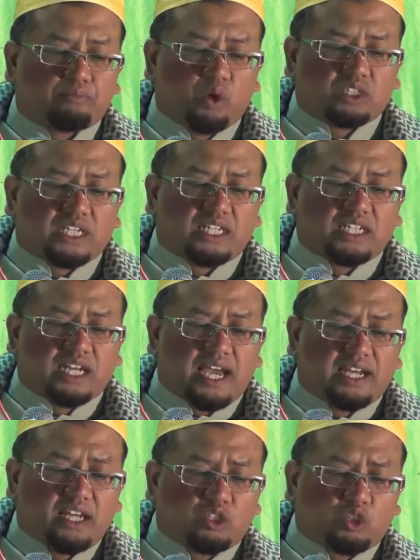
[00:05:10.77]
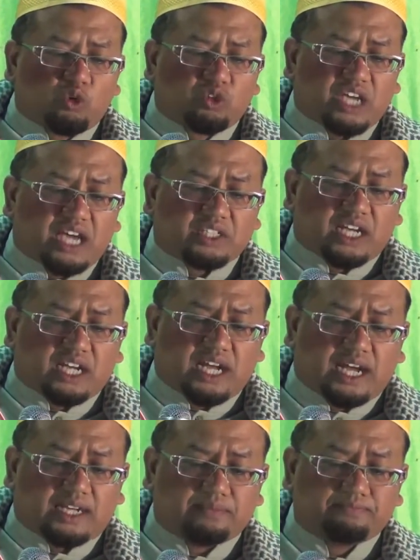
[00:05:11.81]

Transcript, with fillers: พวกท่านทั้งหลายนั้นจงจ่ายสกาด